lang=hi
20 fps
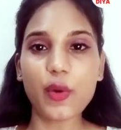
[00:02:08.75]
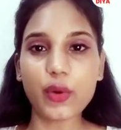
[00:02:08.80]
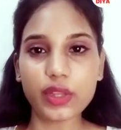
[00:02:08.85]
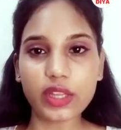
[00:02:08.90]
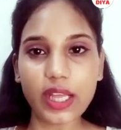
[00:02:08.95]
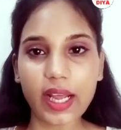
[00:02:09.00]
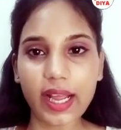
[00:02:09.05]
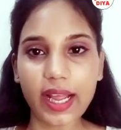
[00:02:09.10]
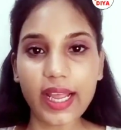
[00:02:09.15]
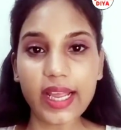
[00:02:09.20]

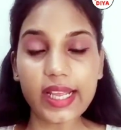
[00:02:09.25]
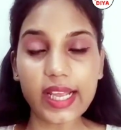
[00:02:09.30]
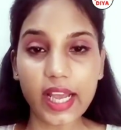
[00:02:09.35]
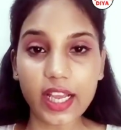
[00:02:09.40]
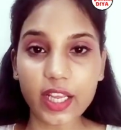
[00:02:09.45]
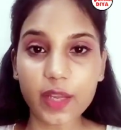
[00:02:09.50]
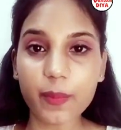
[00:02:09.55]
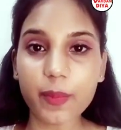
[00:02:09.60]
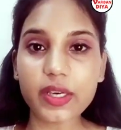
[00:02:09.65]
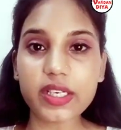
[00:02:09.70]
होता है
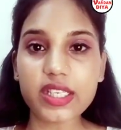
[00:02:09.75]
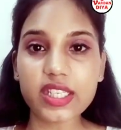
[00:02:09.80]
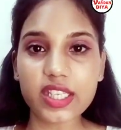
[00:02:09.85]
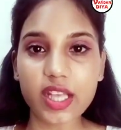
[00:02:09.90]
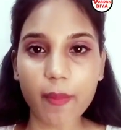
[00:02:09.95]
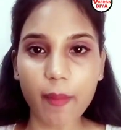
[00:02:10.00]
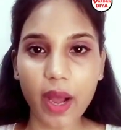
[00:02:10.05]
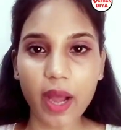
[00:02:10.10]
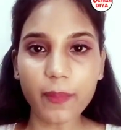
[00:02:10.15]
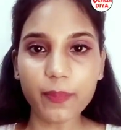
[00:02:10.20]
यहीं पर
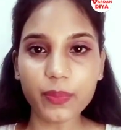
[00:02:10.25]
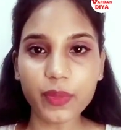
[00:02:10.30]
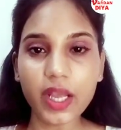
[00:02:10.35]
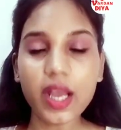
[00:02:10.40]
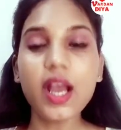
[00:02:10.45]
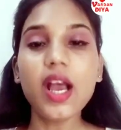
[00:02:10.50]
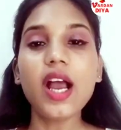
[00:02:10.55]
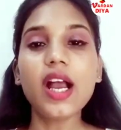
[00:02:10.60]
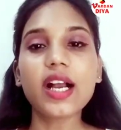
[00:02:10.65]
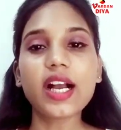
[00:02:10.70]
समाप्त
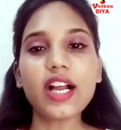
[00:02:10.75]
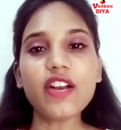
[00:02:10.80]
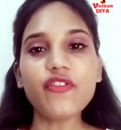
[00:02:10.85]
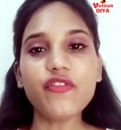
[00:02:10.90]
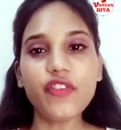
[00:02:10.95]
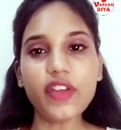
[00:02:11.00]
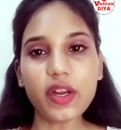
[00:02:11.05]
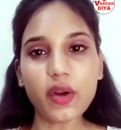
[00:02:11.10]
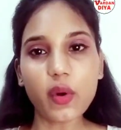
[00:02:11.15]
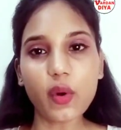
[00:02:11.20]
कल
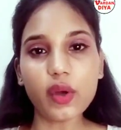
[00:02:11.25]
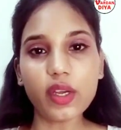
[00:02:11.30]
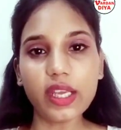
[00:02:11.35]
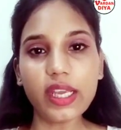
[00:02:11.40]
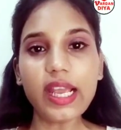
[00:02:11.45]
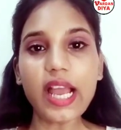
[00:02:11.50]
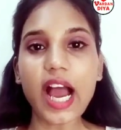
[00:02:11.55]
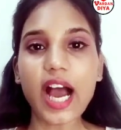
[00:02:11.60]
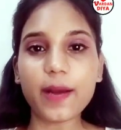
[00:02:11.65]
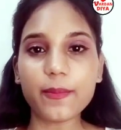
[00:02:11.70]
फिर
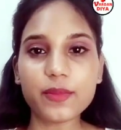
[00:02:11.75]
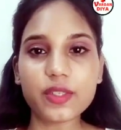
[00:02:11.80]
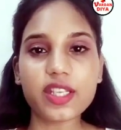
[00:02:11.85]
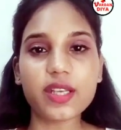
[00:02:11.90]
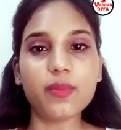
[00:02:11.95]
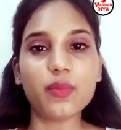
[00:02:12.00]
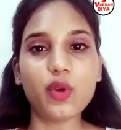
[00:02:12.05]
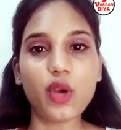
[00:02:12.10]
होगी आपसे